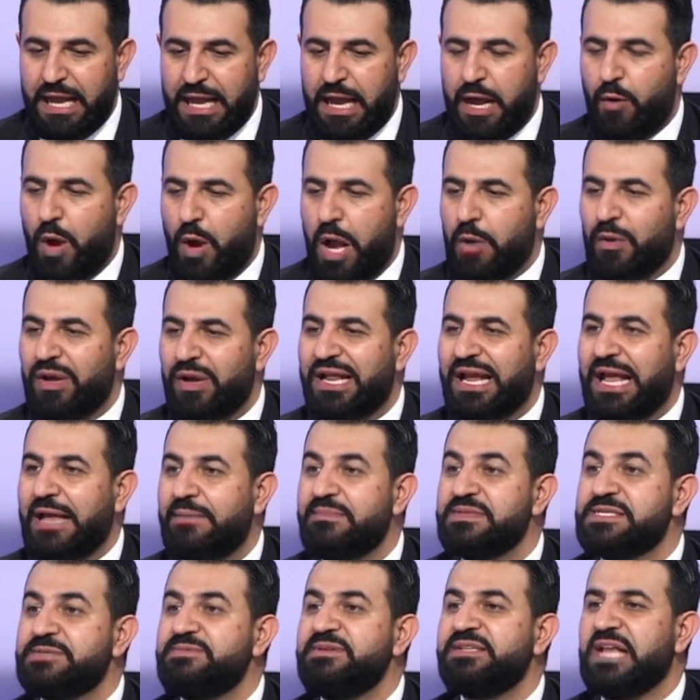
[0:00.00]
او حوالي
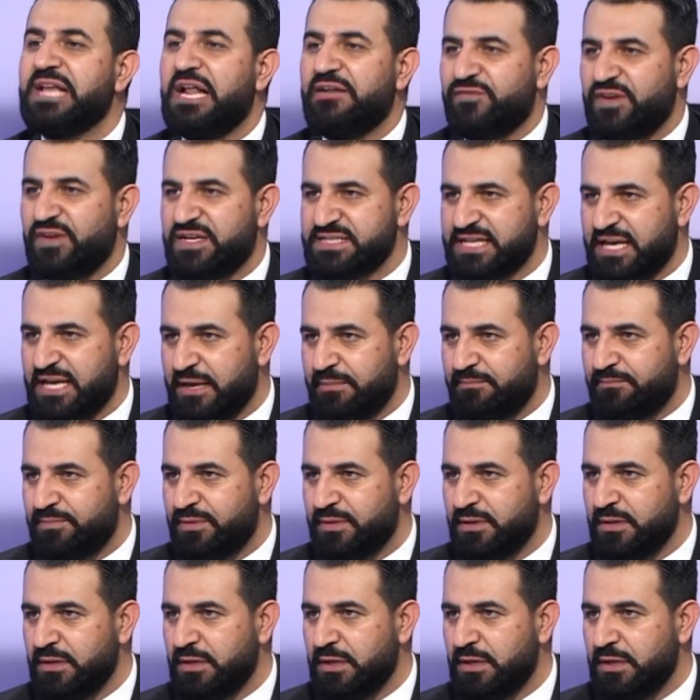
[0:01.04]
500 الف حساب